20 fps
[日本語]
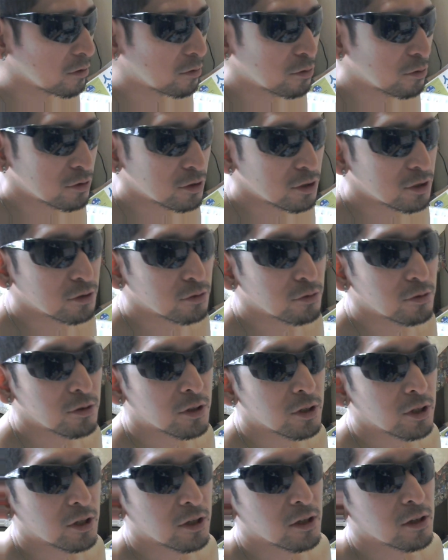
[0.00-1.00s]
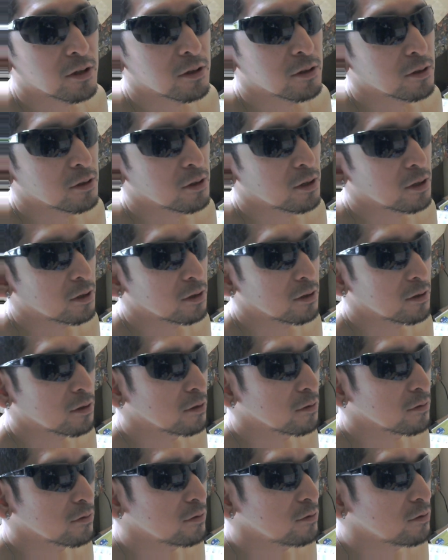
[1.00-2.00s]
放置しといて、
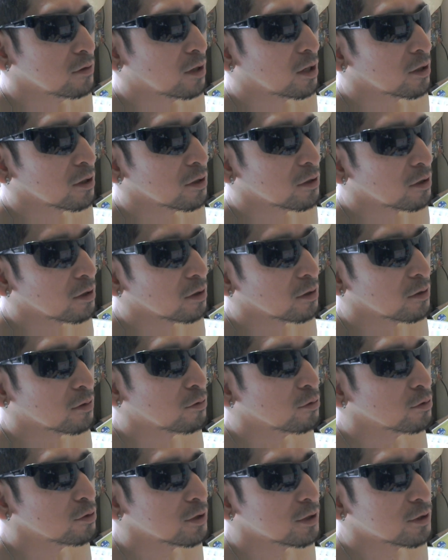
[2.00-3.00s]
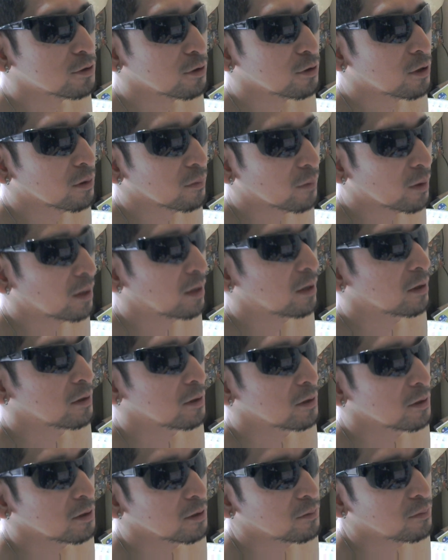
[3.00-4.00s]
封開けて放置しとけば、
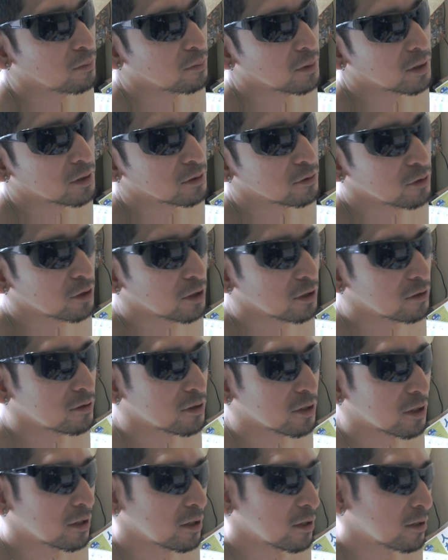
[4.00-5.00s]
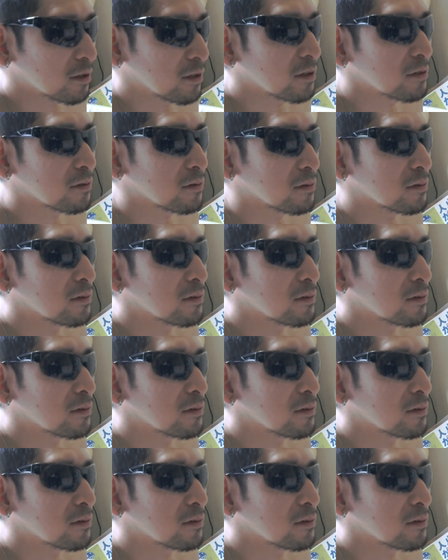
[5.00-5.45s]
まあ抜けるんじゃないかなと。